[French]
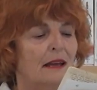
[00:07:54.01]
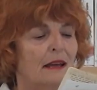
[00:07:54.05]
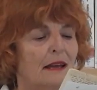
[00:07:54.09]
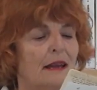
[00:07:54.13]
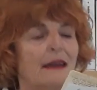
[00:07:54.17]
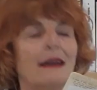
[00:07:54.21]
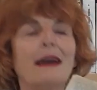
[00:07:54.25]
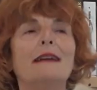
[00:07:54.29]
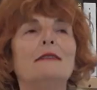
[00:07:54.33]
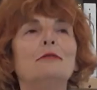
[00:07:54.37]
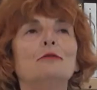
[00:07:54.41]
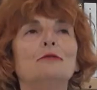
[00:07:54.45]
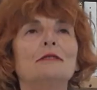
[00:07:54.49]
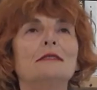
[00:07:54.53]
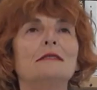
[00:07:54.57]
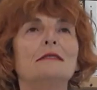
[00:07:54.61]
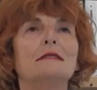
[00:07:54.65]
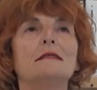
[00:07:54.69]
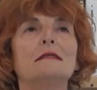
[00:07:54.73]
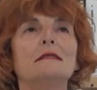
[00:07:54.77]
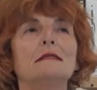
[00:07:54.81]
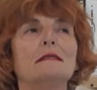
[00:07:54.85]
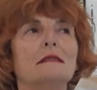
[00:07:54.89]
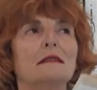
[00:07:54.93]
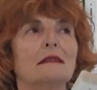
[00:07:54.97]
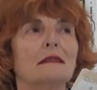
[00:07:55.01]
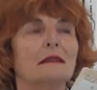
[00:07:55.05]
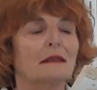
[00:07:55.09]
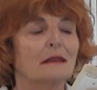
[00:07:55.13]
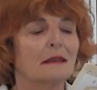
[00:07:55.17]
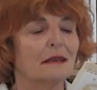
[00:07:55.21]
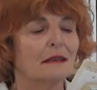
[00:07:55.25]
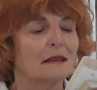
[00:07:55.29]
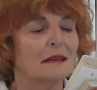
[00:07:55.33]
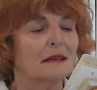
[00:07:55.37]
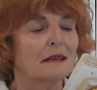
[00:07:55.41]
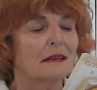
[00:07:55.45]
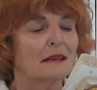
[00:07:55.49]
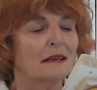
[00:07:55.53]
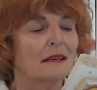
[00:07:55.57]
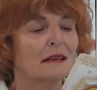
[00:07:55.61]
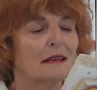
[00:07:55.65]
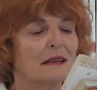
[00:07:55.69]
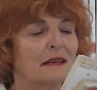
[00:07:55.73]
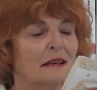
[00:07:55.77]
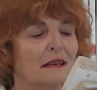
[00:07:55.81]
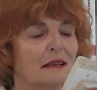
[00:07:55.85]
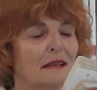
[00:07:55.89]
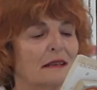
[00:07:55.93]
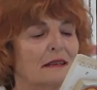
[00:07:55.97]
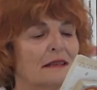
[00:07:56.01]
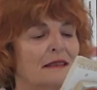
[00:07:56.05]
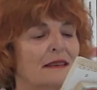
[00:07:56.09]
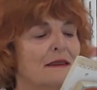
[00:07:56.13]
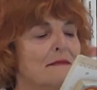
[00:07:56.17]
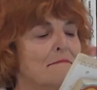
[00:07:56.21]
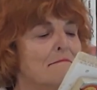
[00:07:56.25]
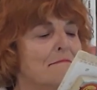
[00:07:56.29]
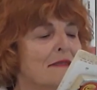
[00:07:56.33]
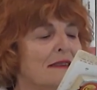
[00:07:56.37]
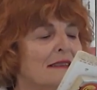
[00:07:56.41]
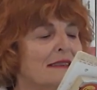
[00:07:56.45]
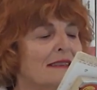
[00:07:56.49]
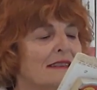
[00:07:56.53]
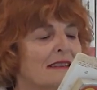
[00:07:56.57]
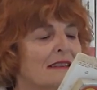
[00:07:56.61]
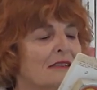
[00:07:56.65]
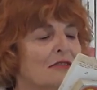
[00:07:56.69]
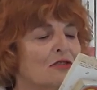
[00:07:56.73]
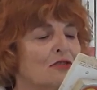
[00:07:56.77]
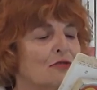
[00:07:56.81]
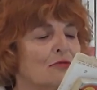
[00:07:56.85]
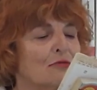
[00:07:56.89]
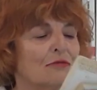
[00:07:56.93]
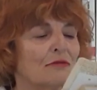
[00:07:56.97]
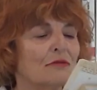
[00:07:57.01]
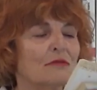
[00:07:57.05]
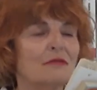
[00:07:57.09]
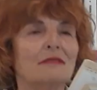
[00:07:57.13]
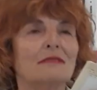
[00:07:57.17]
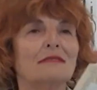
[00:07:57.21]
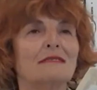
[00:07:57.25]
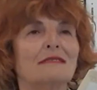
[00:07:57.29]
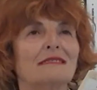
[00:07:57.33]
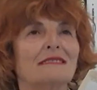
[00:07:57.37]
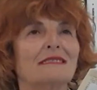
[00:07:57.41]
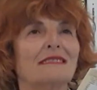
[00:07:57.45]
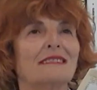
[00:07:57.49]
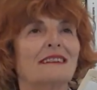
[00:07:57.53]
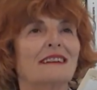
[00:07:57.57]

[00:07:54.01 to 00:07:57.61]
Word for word: Et elle aussi, qui aimait ces choses,